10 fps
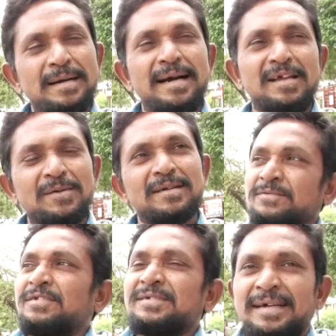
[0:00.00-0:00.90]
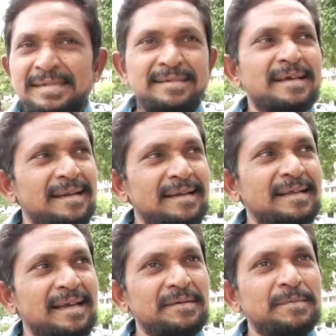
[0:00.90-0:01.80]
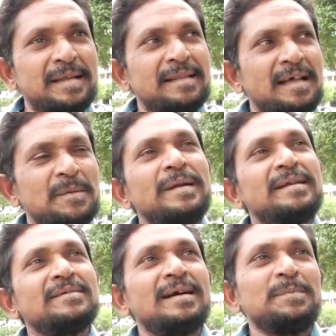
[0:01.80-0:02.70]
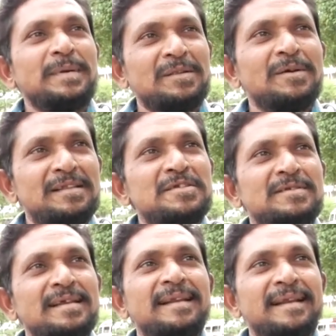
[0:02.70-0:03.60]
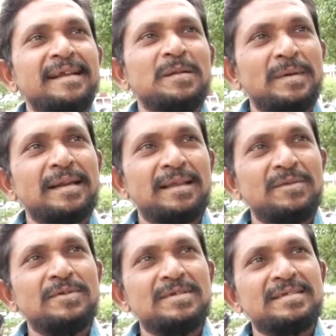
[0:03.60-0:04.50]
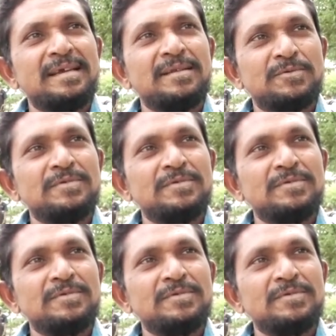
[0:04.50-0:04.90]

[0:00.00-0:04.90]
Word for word: బాగానే ఉంది చూసి వేస్తున్నారంటే అవి మరి దాన్ని బట్టి వాళ్ళు పెద్దవాళ్ళు తీసుకునే నిర్ణయాలు మనకేం తెలుస్తాయో